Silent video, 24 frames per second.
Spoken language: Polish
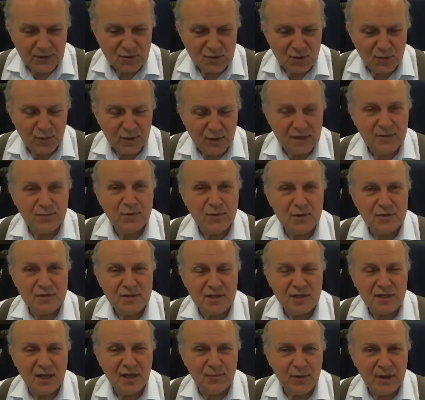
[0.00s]
panie Piotrze,
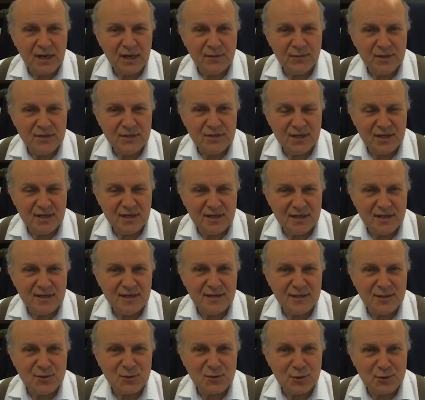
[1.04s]
dla pana będzie
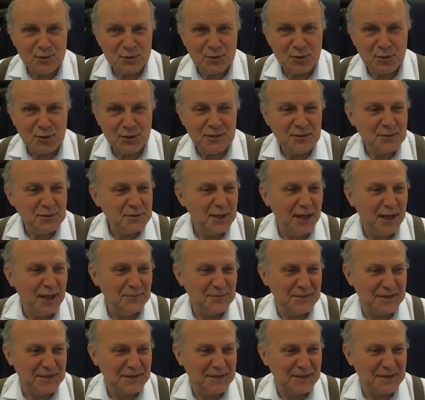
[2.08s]
inny złoty środek niż dla mnie.